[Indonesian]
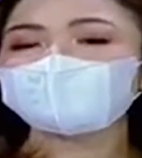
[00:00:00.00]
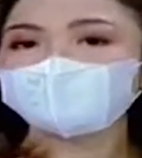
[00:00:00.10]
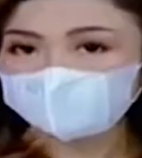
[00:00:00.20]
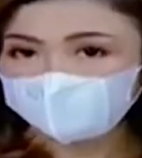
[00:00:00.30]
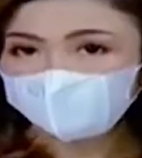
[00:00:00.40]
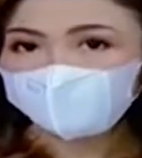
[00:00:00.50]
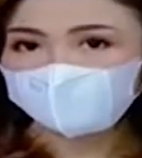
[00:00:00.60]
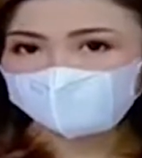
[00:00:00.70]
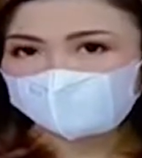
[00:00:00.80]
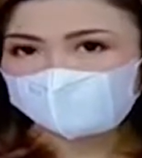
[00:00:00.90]
triliun
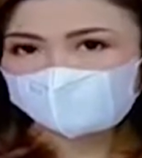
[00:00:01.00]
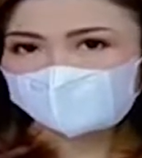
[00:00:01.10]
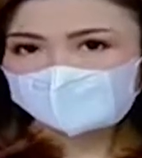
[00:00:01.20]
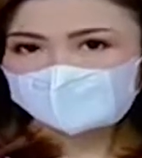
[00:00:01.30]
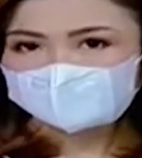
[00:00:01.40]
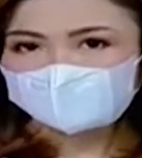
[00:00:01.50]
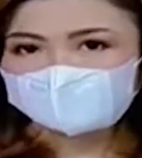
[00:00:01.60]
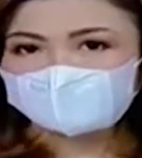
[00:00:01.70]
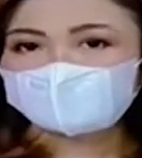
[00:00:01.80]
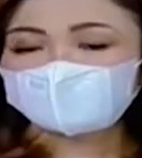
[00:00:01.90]
rupiah
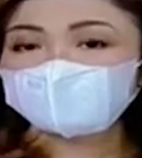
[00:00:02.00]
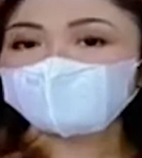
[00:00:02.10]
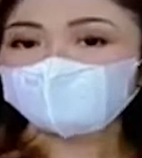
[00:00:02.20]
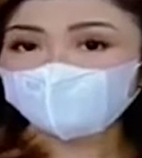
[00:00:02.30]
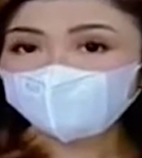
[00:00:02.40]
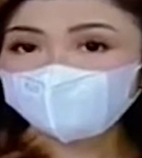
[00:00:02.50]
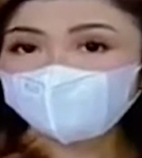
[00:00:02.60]
dan angka tersebut